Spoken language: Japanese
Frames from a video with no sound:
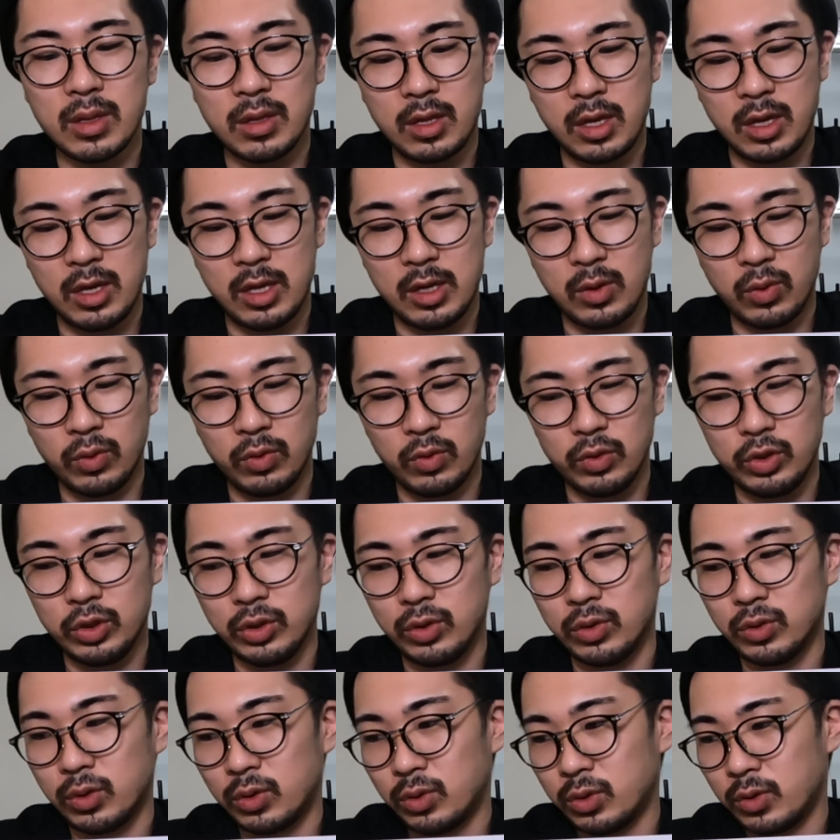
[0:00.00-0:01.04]
でこの
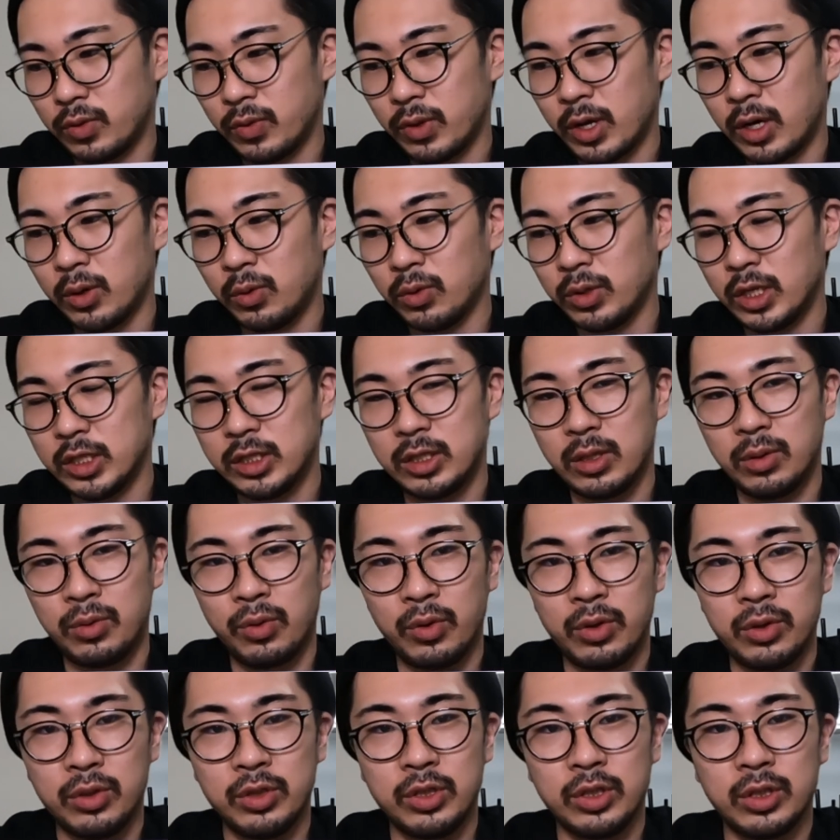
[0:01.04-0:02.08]
銃を箱出しで
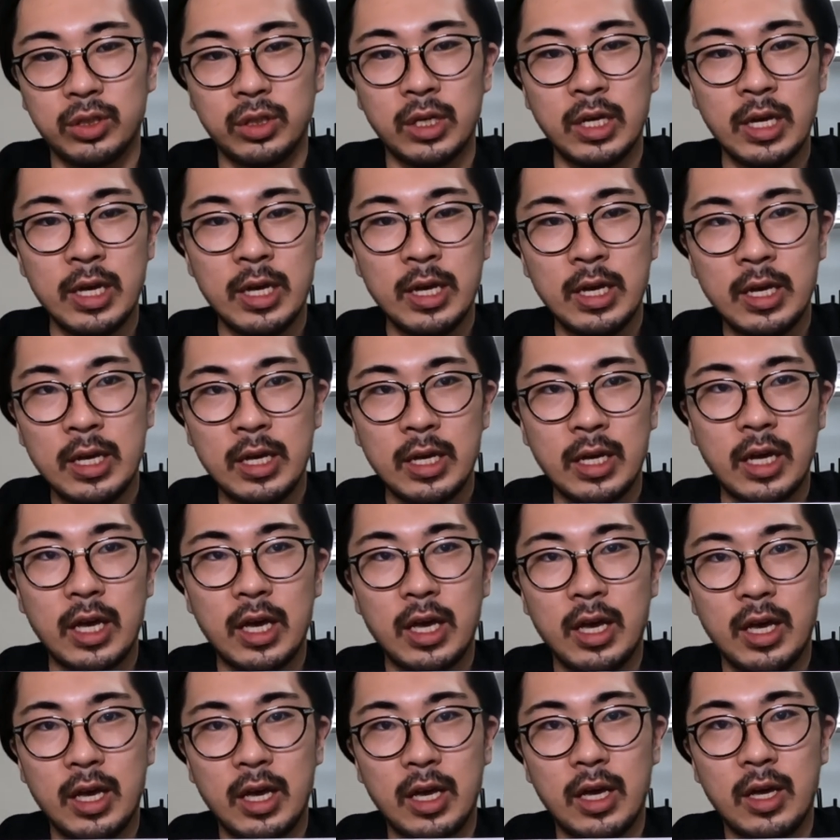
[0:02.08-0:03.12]
超える銃
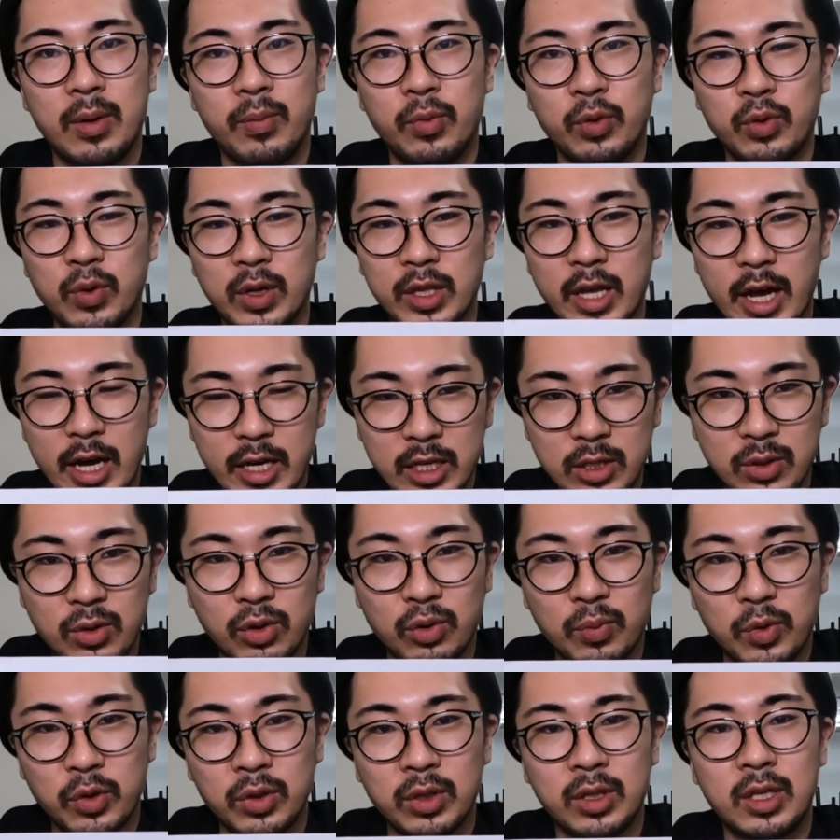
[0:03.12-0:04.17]
えー、僕はないと
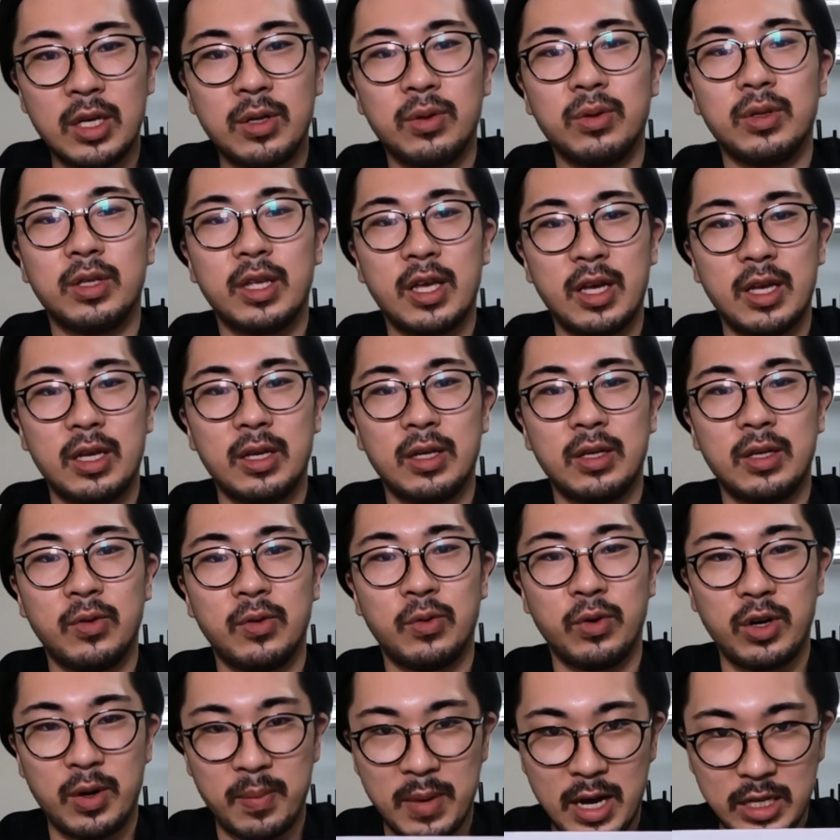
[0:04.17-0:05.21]
思ってるんで
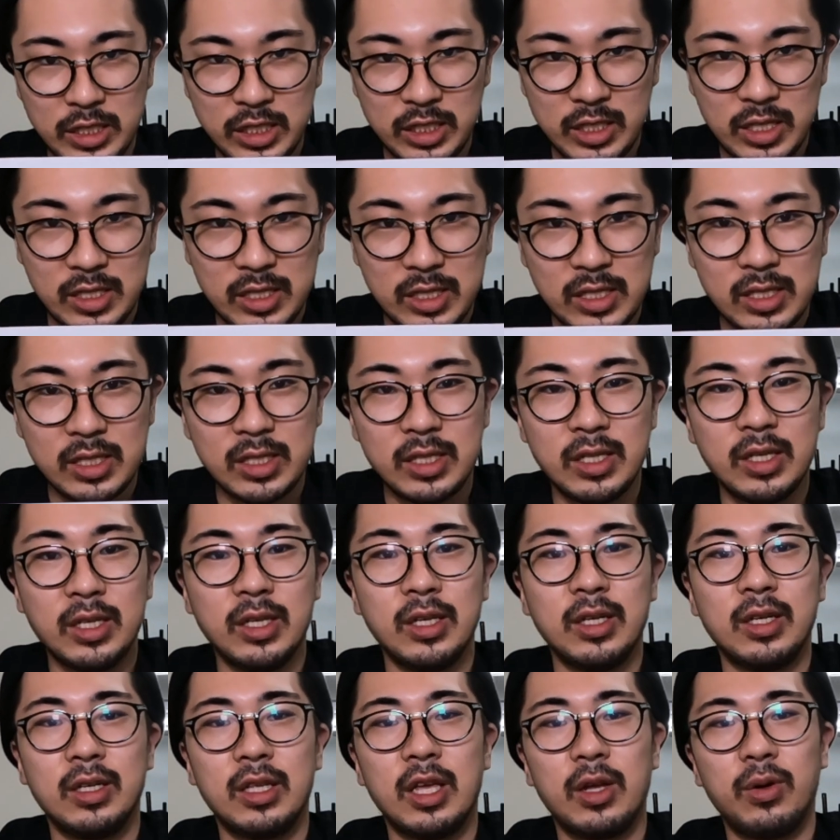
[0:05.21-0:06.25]
これはマジです
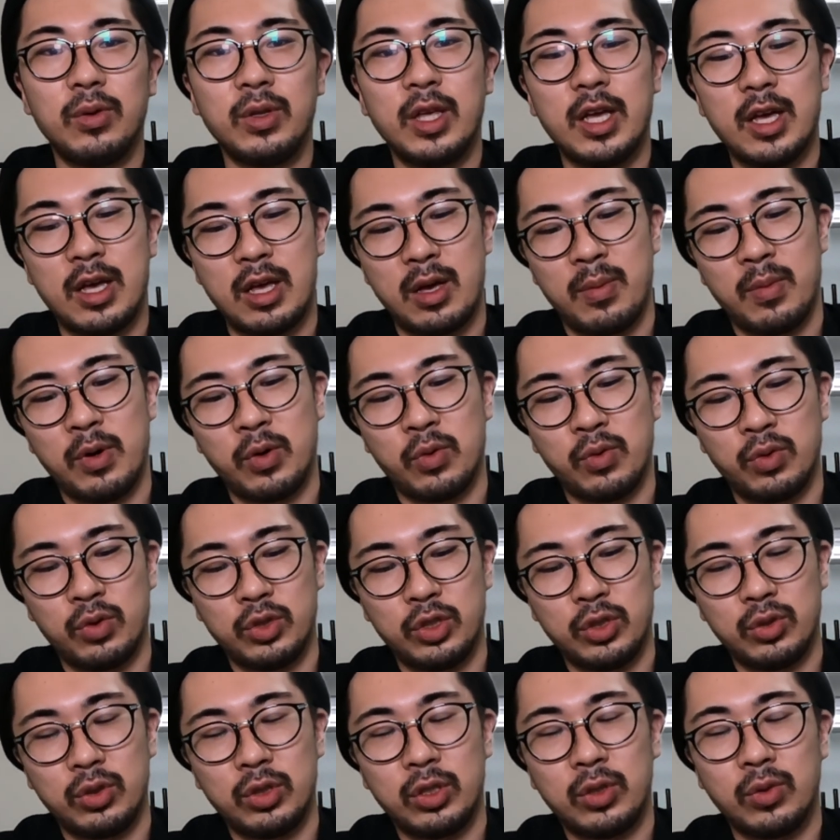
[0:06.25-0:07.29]
なのでこの
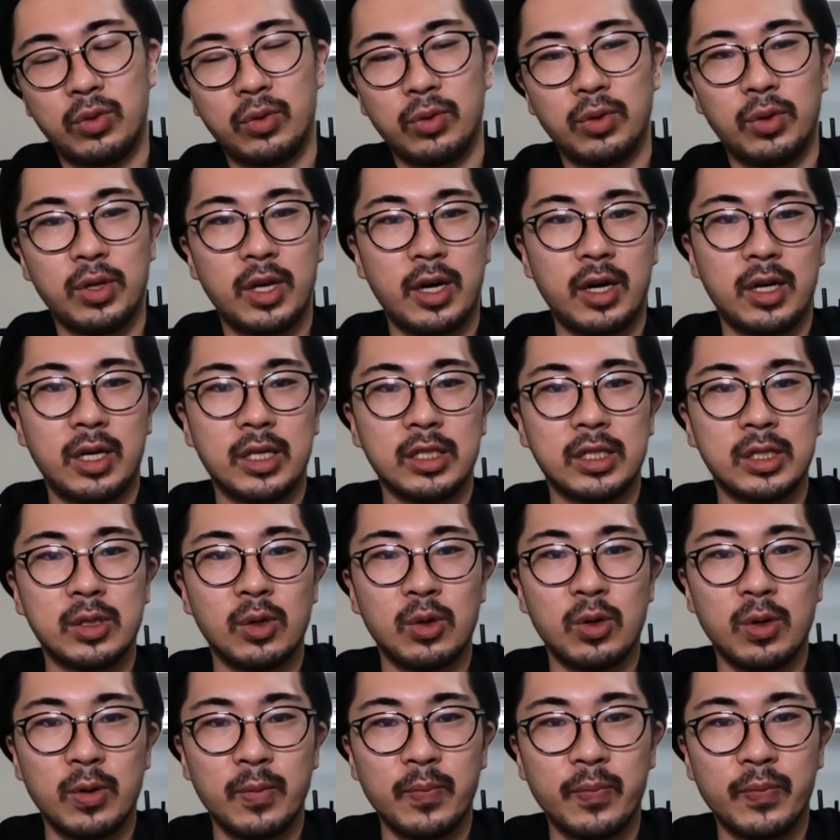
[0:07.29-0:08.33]
字を一言で表す
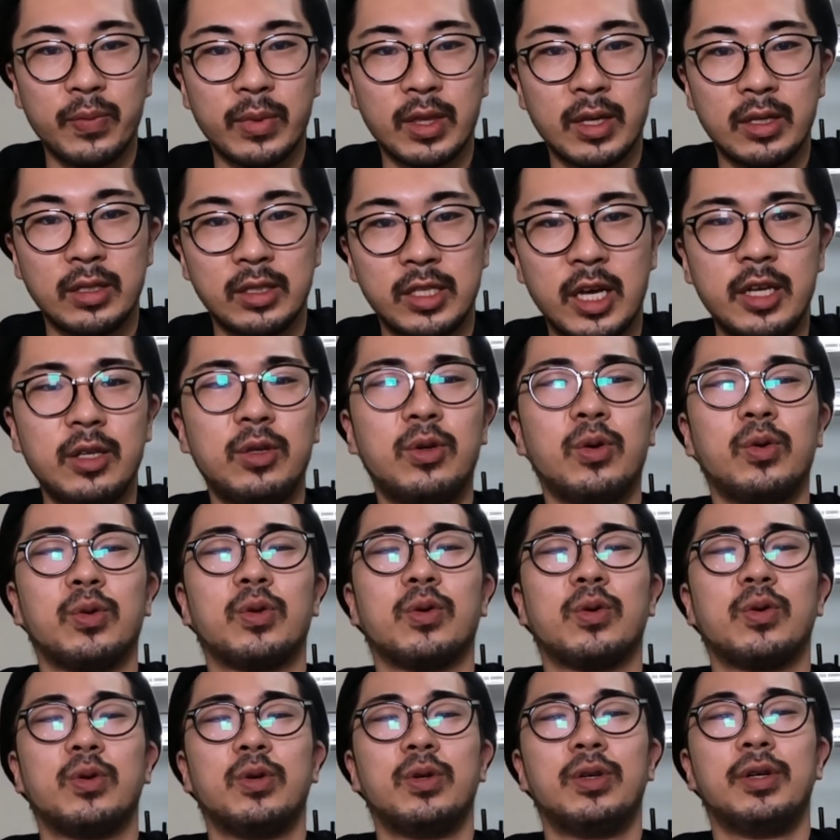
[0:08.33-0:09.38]
と最強
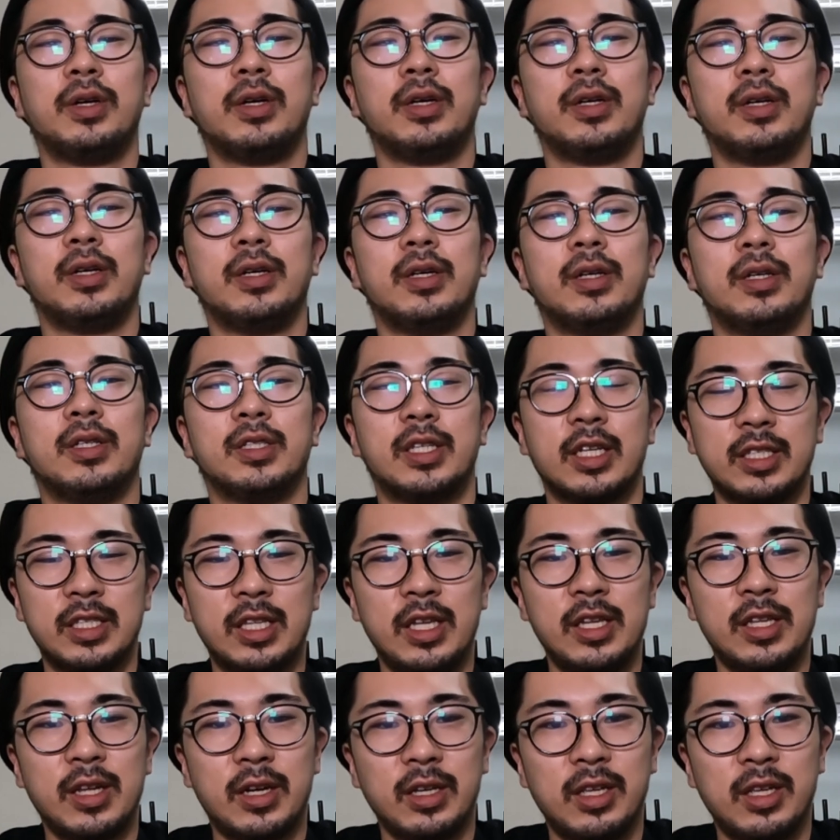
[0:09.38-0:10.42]
とさせ
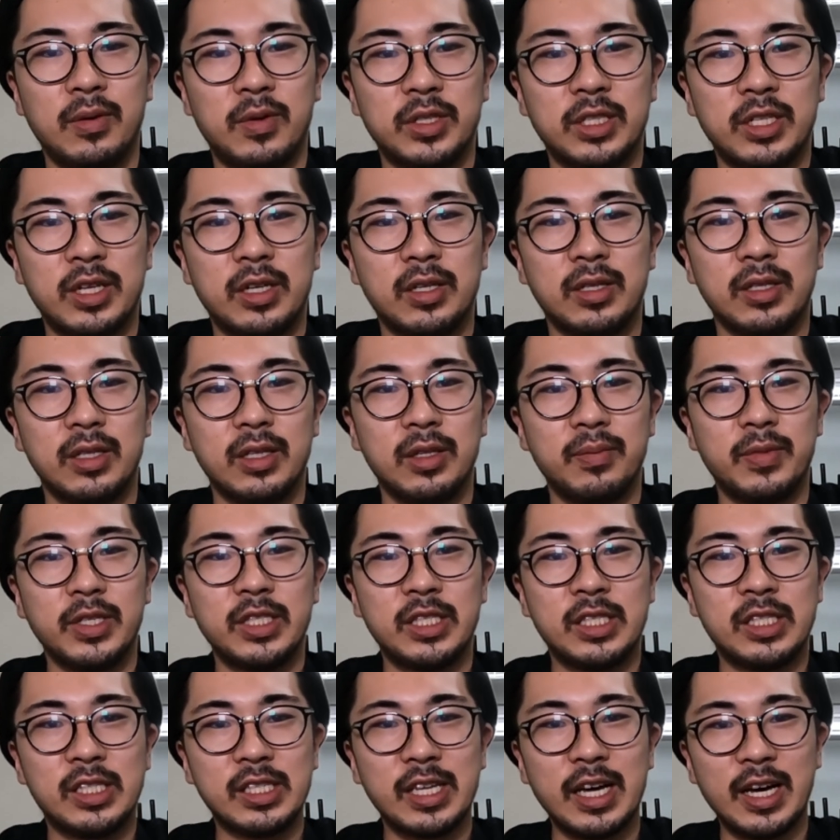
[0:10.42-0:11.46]
ていただきました、まあ、
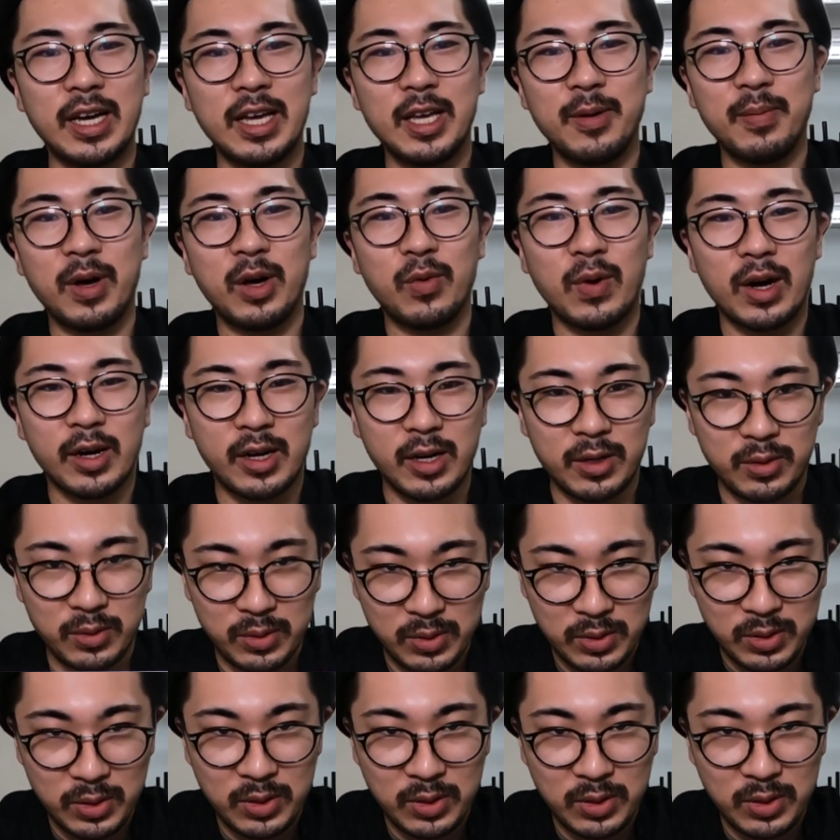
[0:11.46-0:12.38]
使えばわかる、